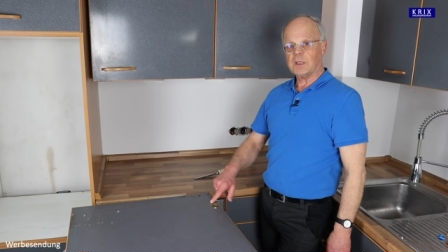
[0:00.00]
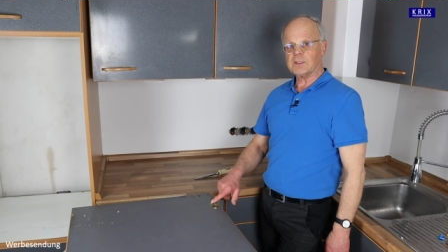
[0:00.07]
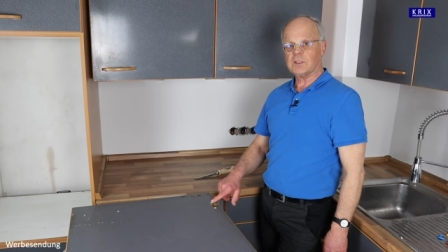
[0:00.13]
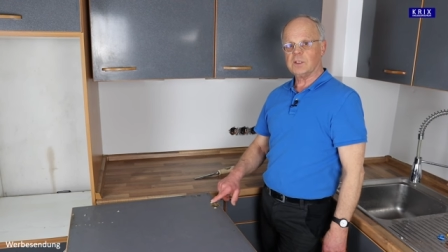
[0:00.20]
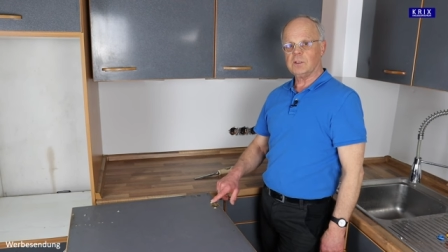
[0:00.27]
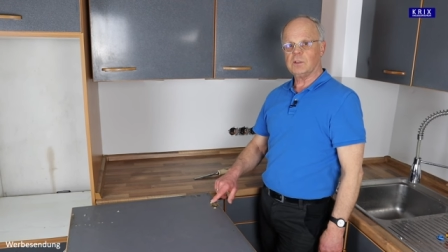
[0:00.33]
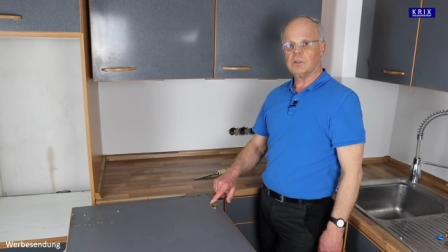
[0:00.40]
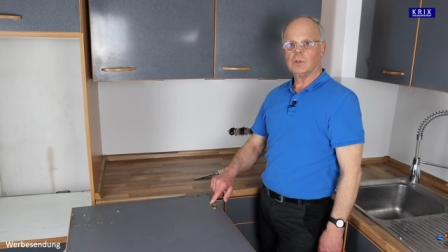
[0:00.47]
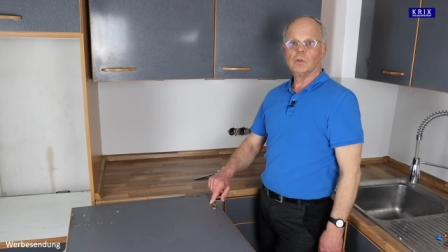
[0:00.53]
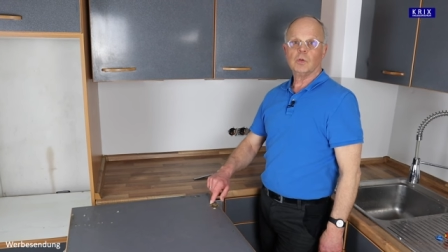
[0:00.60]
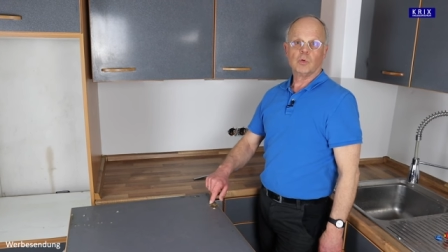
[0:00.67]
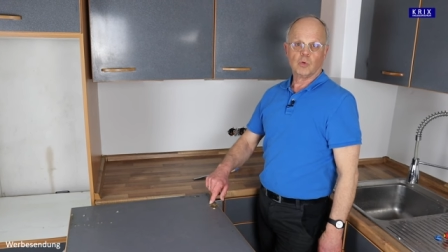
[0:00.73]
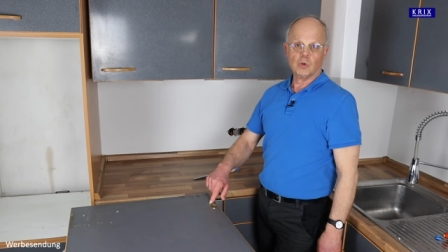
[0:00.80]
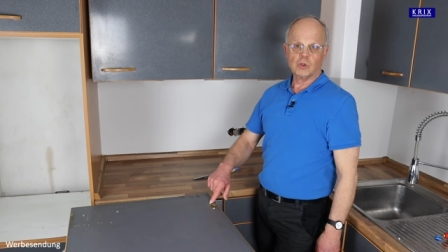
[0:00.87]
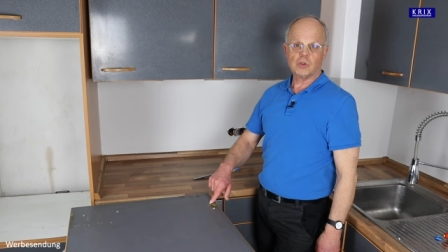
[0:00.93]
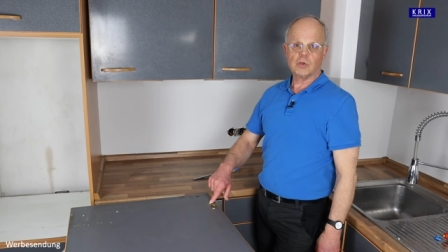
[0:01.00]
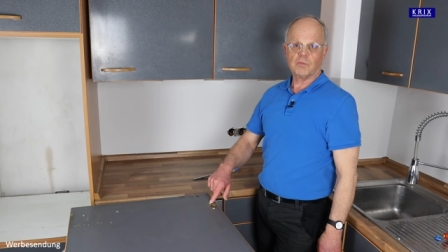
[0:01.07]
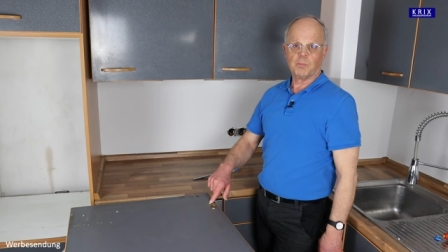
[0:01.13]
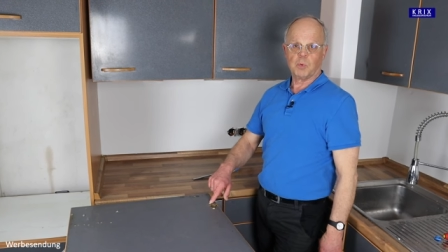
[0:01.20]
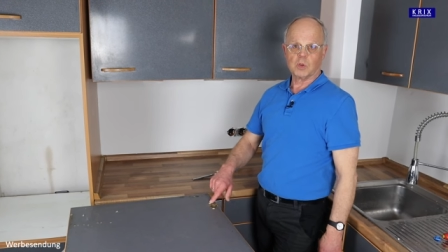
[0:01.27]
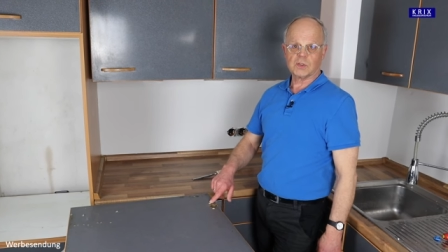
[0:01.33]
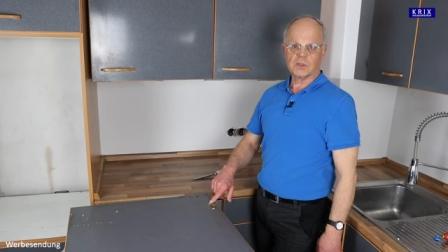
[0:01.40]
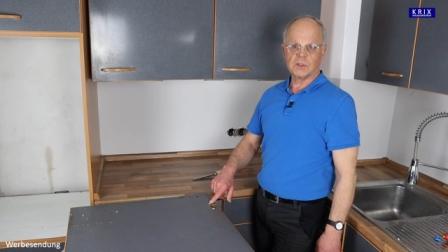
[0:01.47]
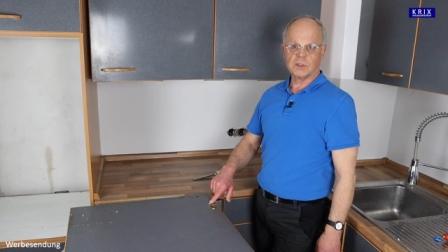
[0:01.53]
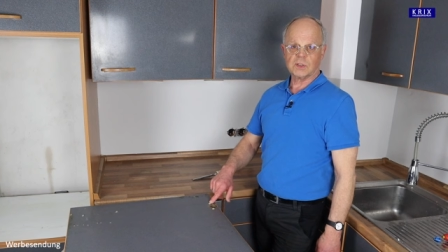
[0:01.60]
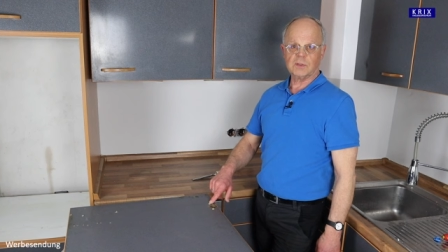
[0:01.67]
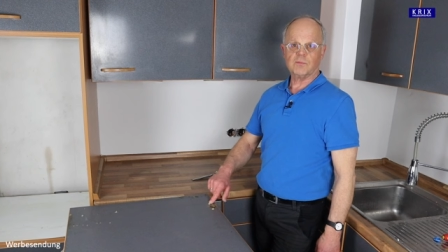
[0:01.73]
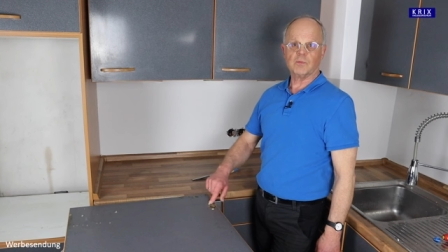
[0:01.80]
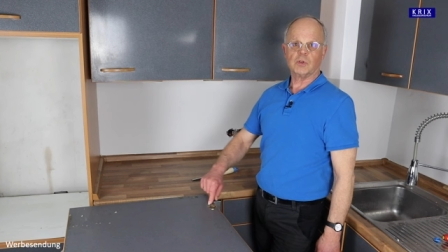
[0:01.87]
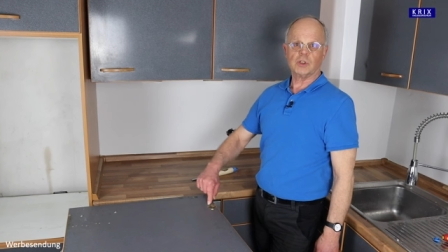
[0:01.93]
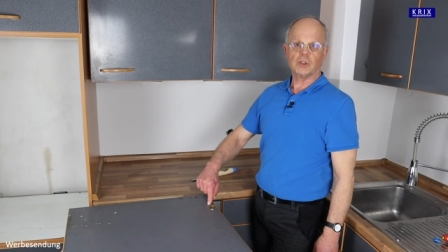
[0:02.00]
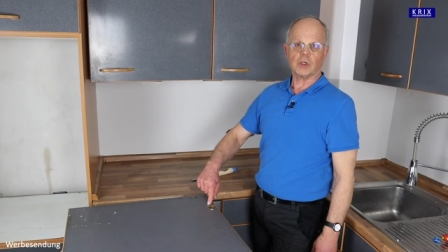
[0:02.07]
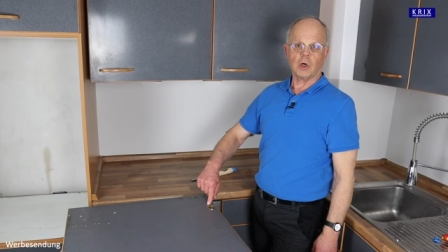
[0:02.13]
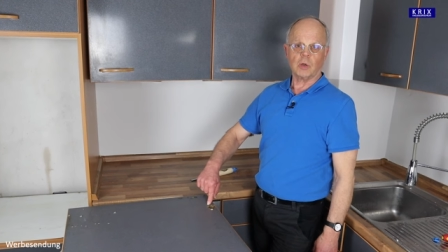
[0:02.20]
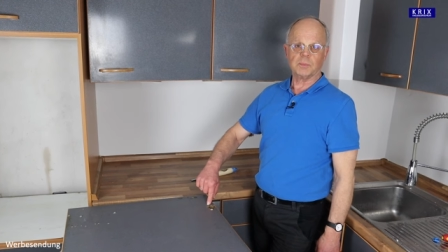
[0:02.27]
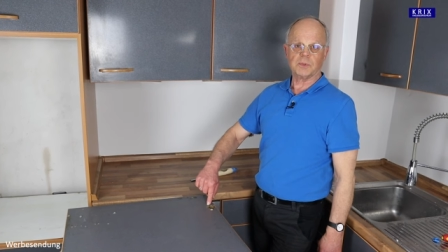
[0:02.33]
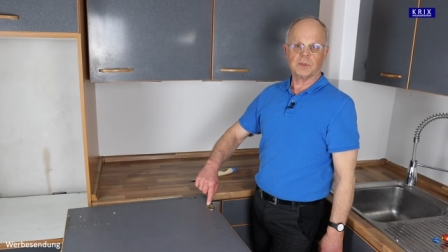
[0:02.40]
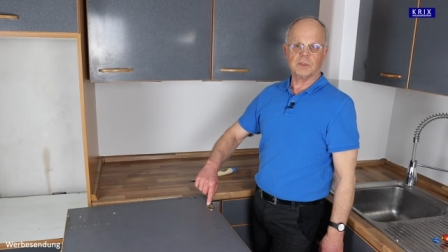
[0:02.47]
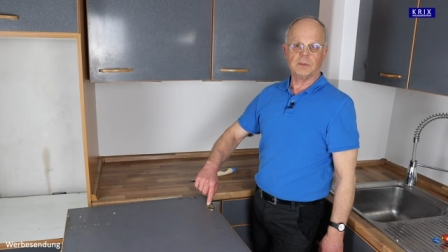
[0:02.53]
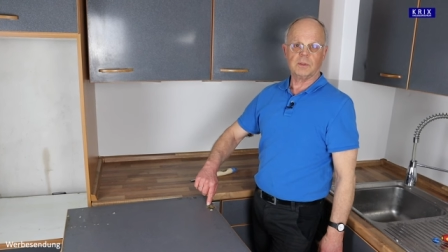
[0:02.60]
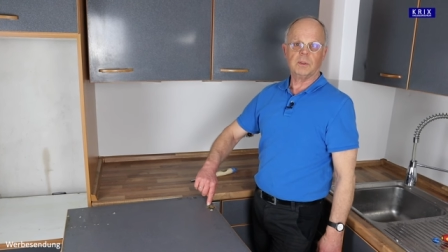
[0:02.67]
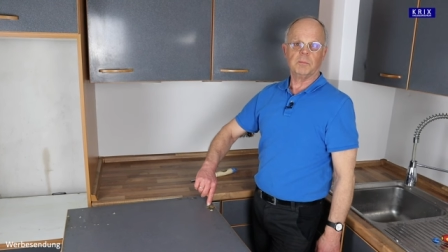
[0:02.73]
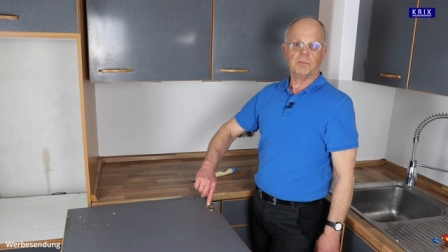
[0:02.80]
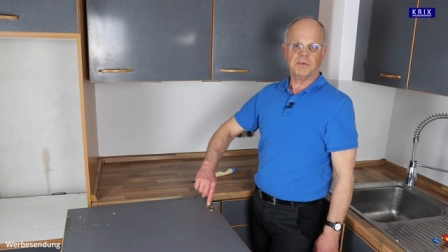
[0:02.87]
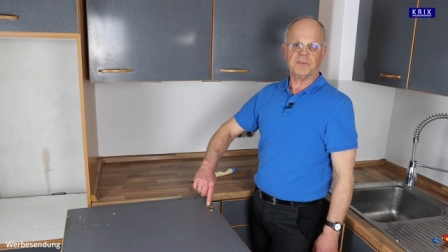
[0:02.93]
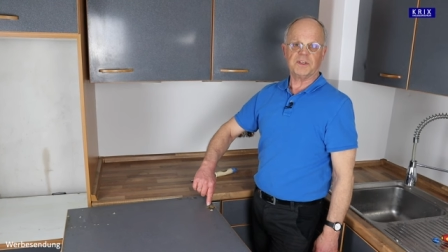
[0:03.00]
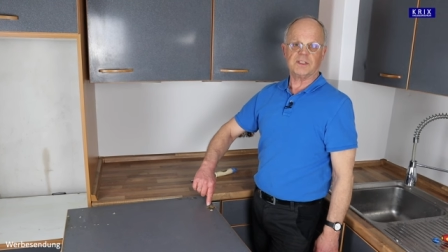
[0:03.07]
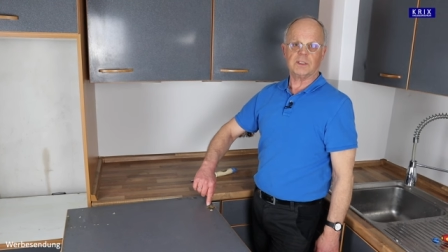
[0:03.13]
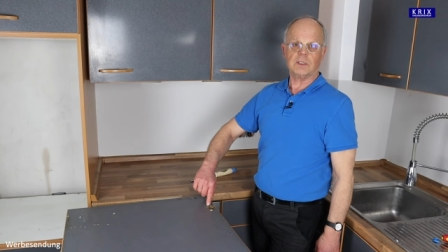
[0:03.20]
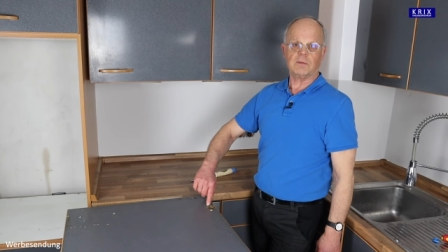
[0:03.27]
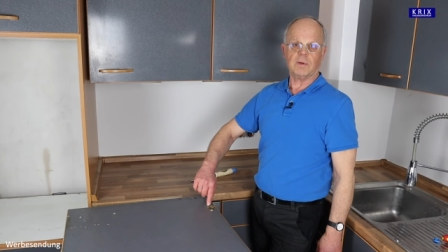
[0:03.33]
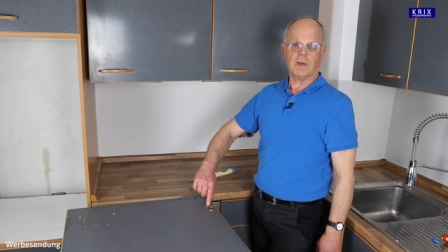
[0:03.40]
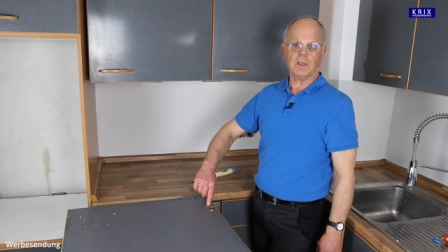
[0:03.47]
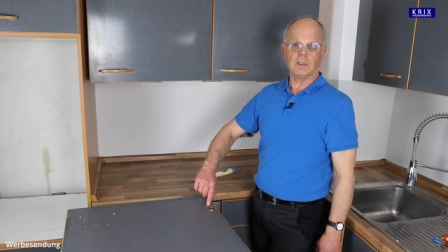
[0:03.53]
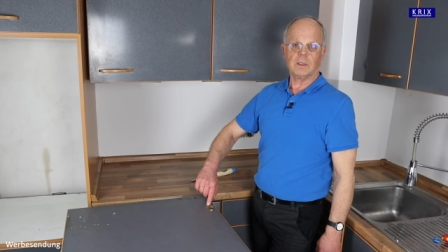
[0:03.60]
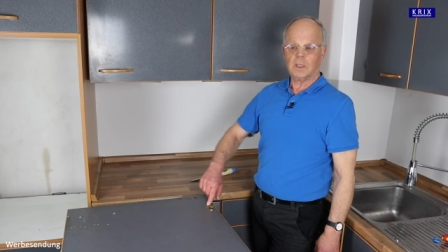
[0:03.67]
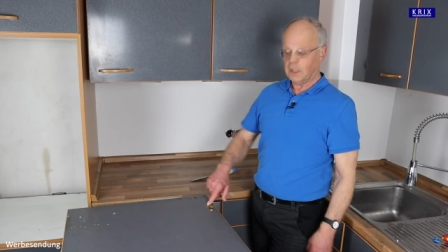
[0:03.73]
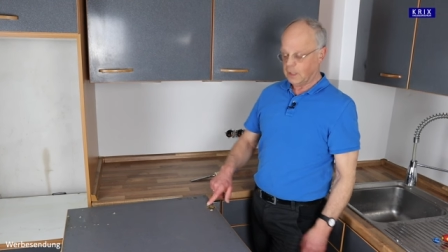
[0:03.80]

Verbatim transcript: sind Kunststoffbuchsen drin, wo die Schrauben drin befestigt waren.